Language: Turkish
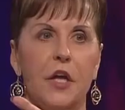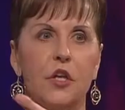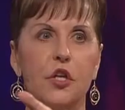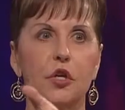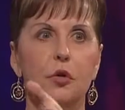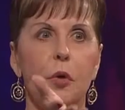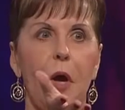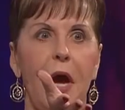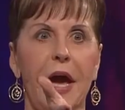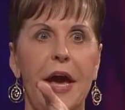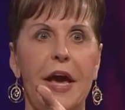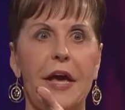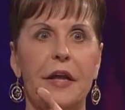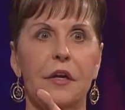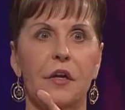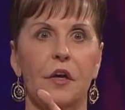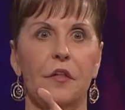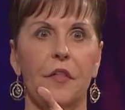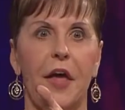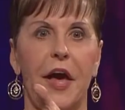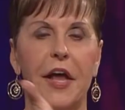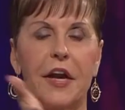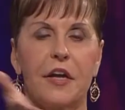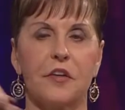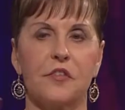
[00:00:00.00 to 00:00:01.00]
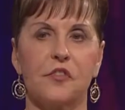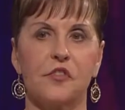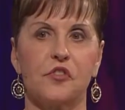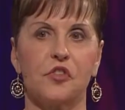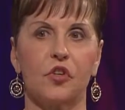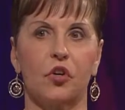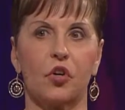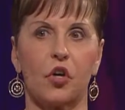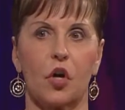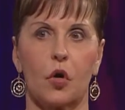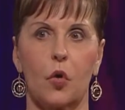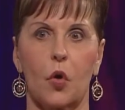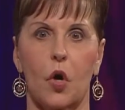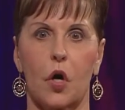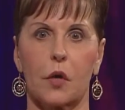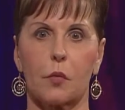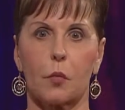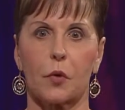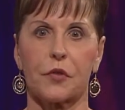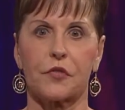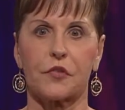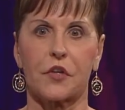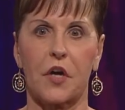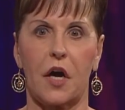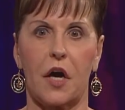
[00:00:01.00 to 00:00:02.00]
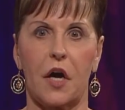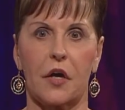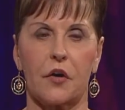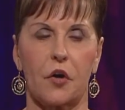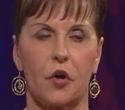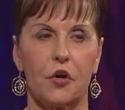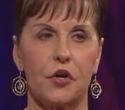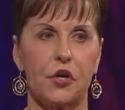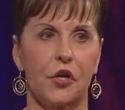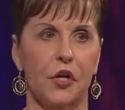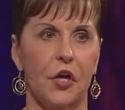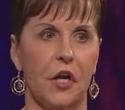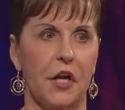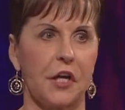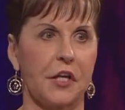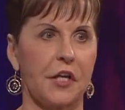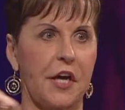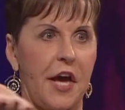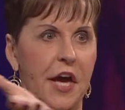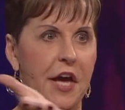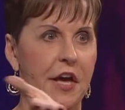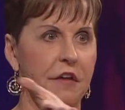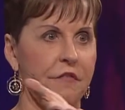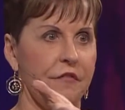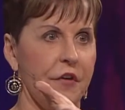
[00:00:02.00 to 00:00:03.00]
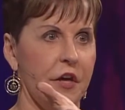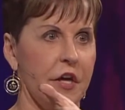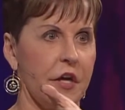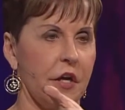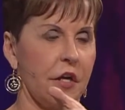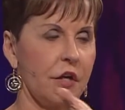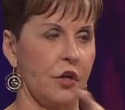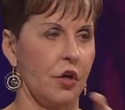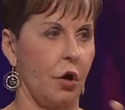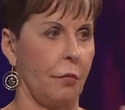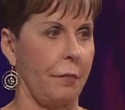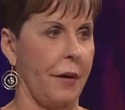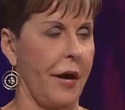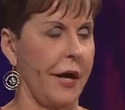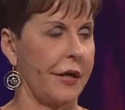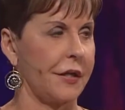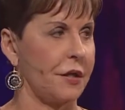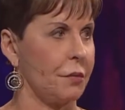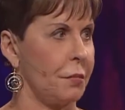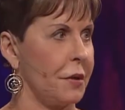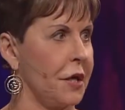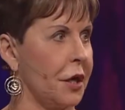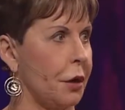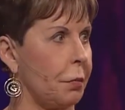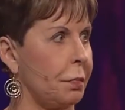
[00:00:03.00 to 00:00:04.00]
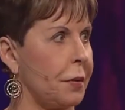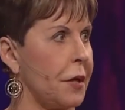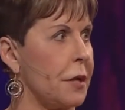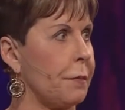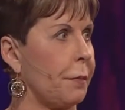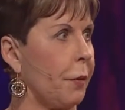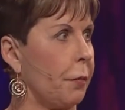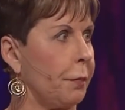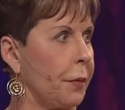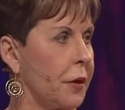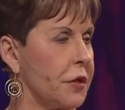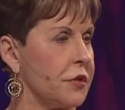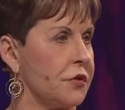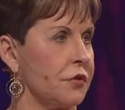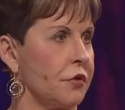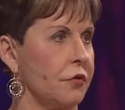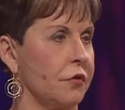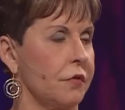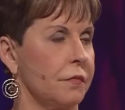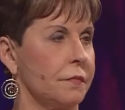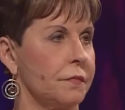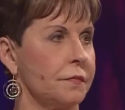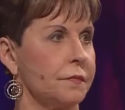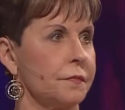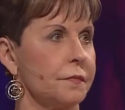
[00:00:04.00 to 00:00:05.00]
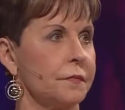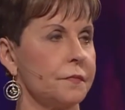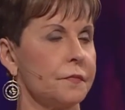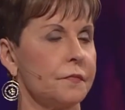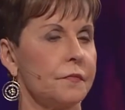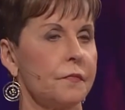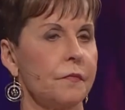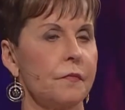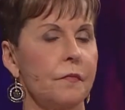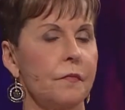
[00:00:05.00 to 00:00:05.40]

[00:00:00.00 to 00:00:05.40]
Bununla başa çıkarak Tanrı'yla yürümeye devam eder misiniz yoksa geri mi çekilirsiniz?